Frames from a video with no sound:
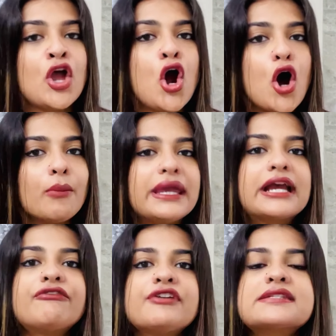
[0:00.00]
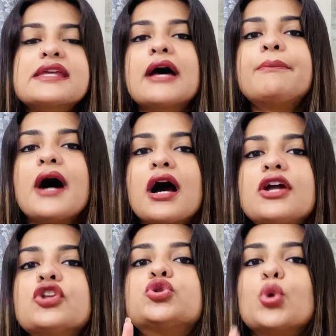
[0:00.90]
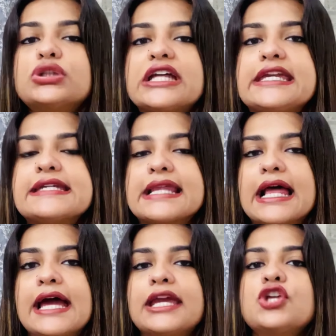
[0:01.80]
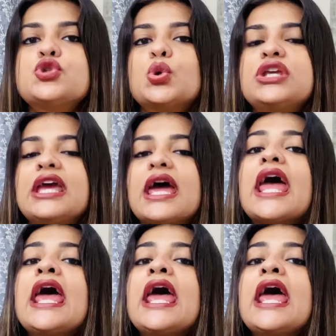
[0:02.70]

और मेकअप फिक्सर आप अगर दो तरीके से लगाएंगे जो कि है